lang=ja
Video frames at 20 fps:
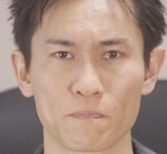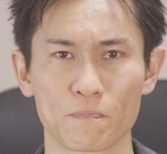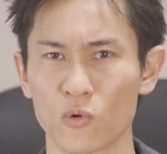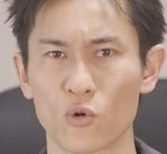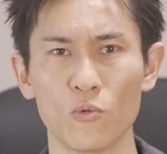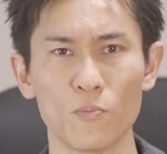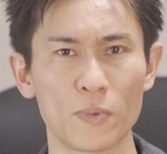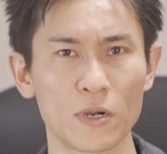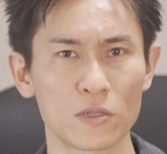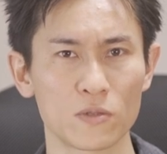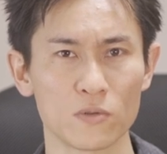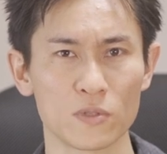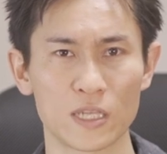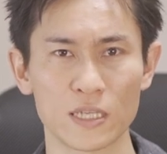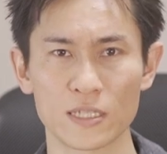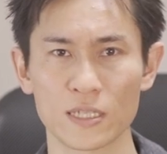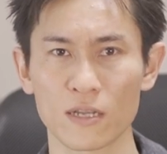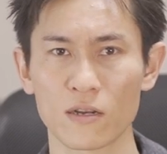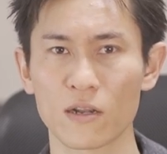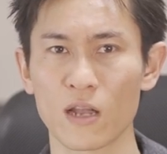
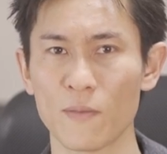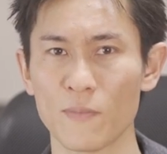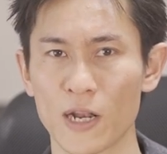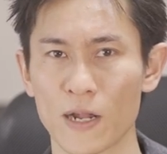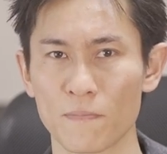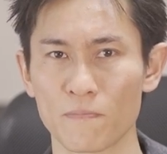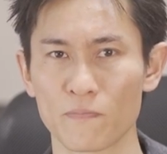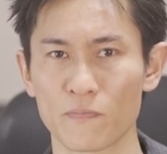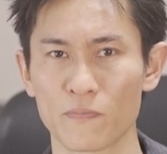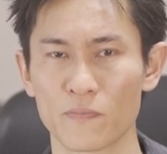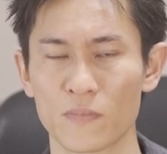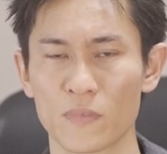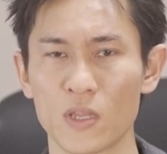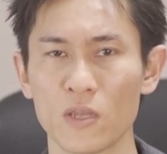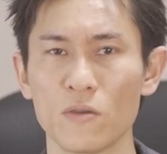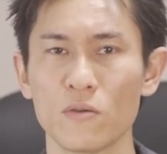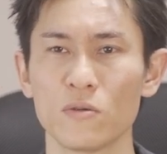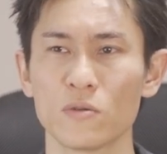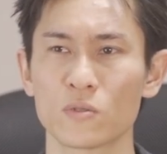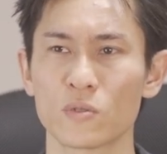コンパクトデジタルカメラっ
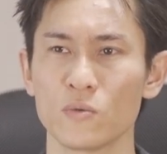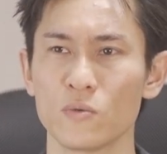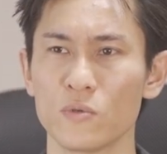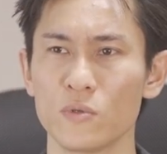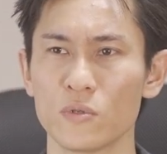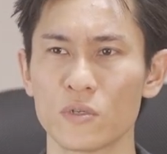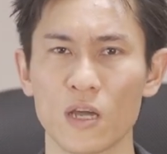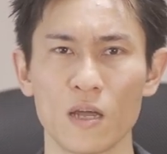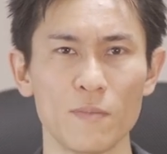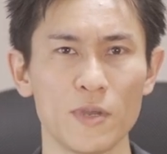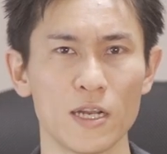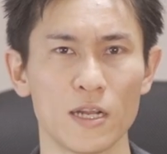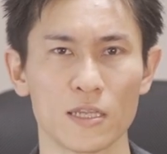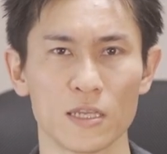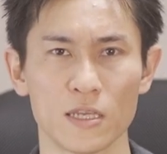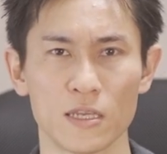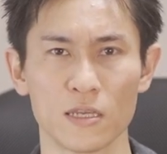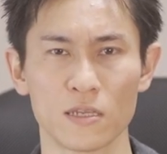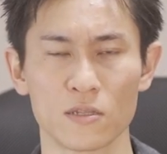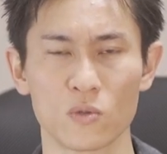ていう、そういうカメラ
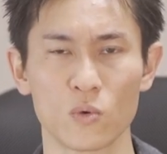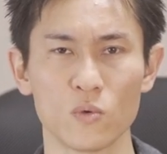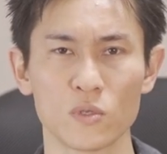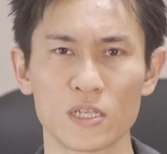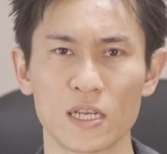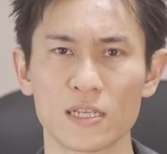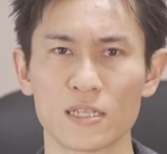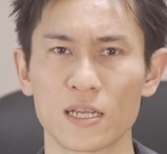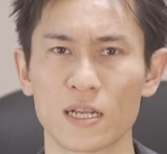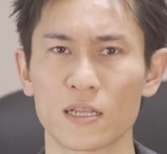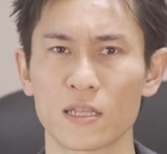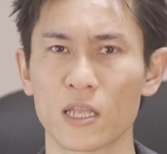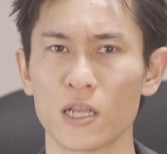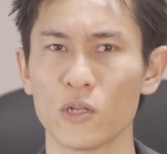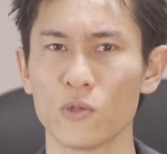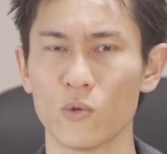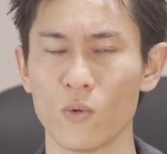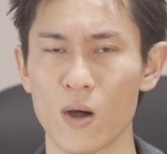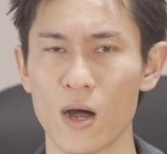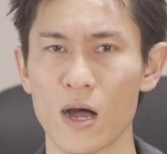に搭載されてい
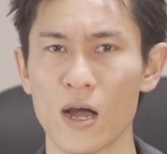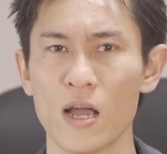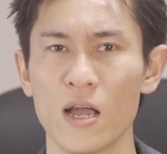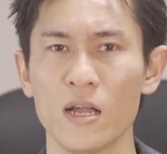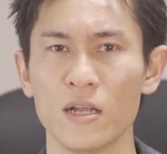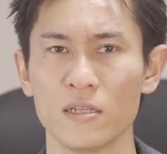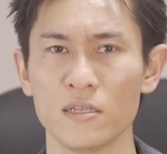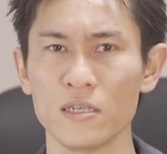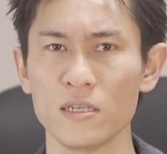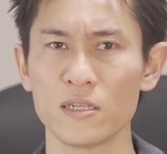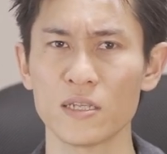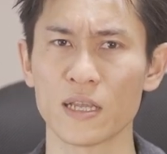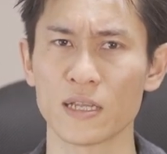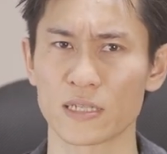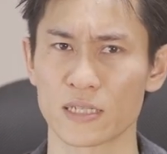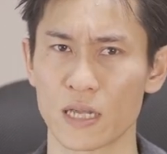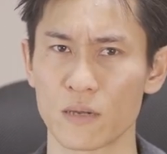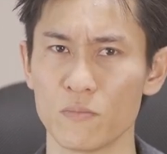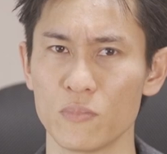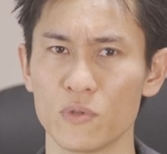るのは
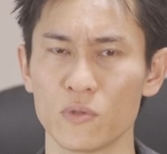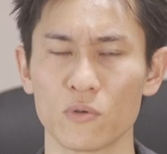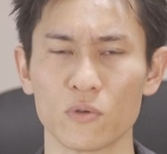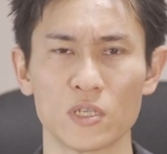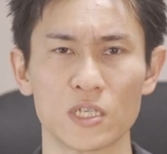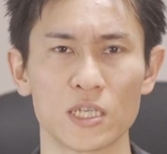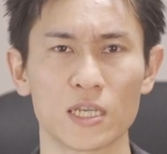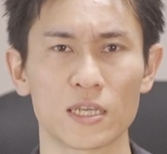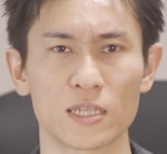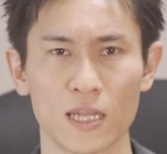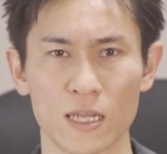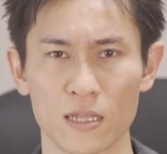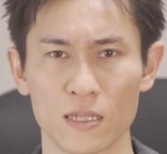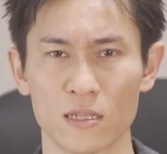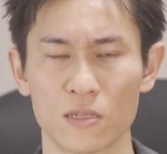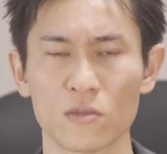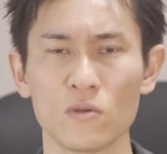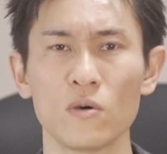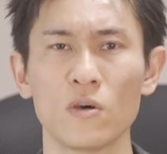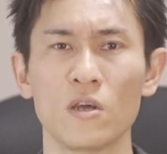2.3 分の1型
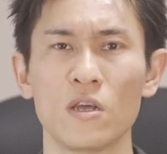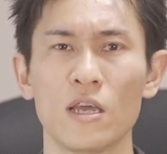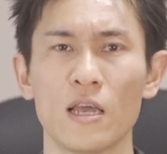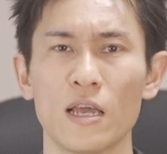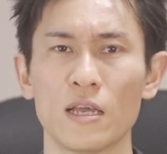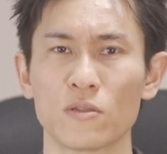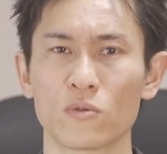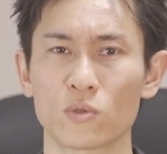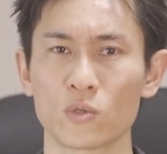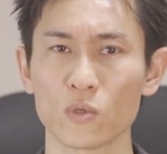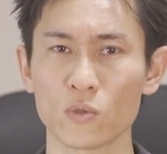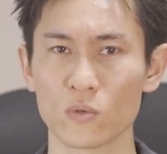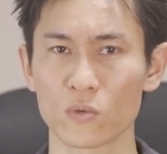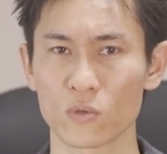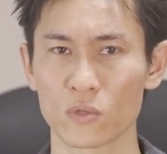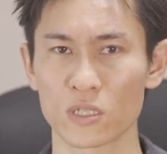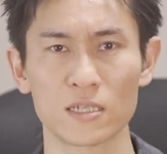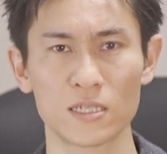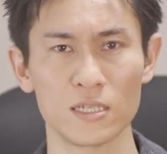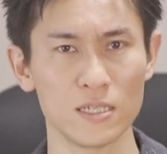の、ちょっ
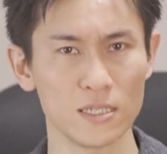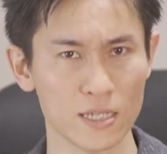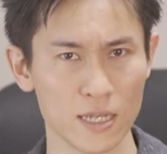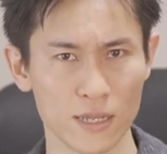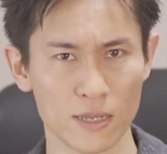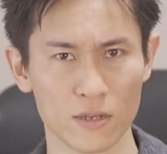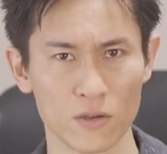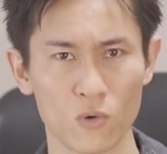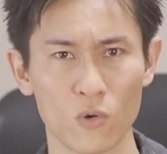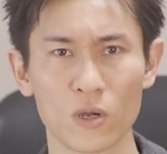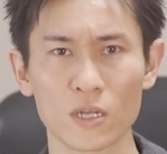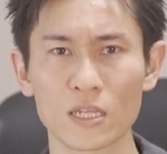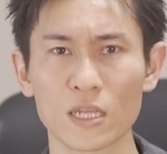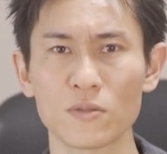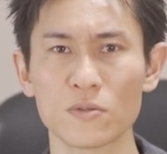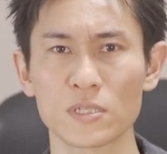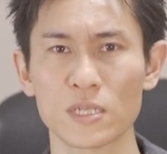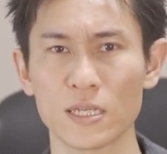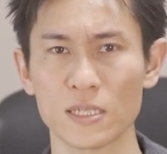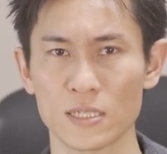と小さい小型
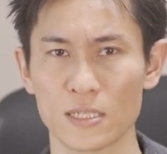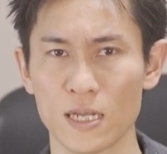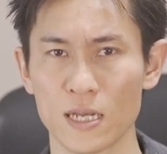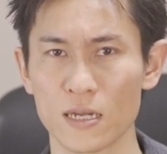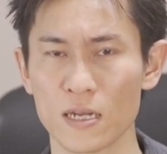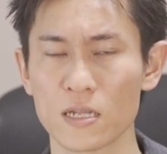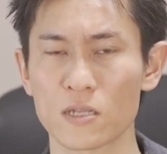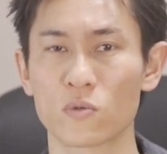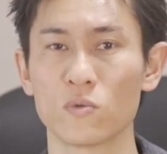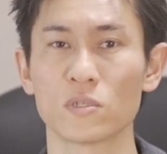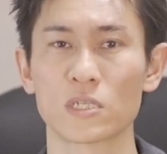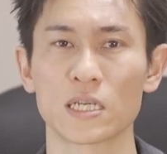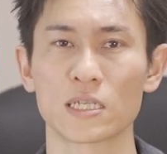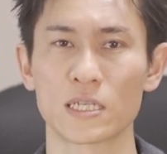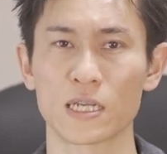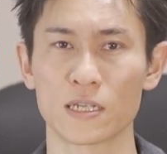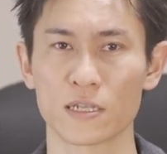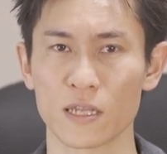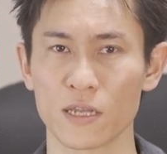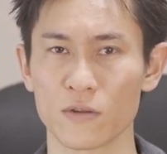のセンサーが搭載
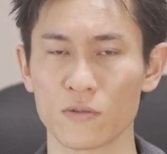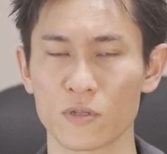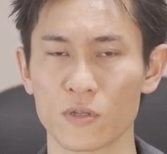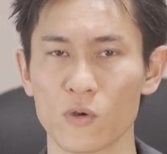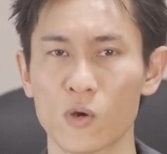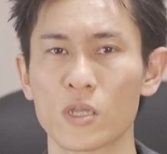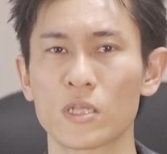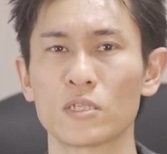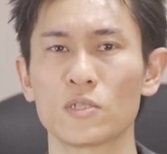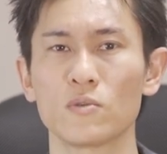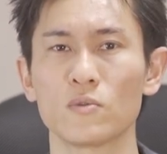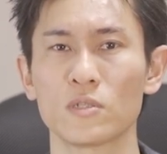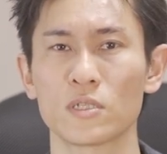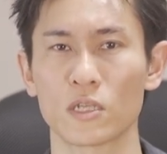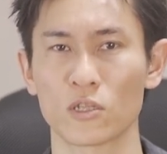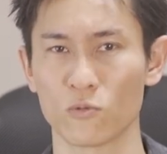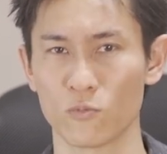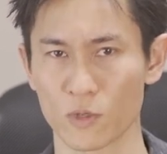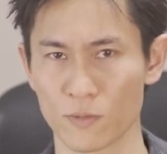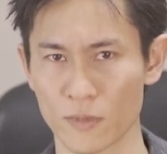されているっていうお話をし
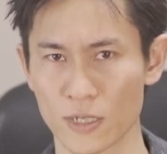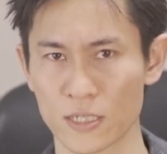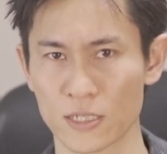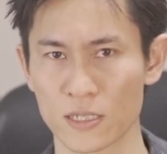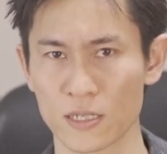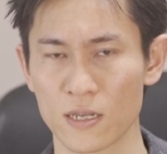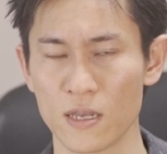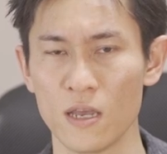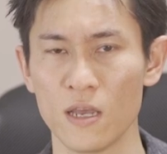たと思います。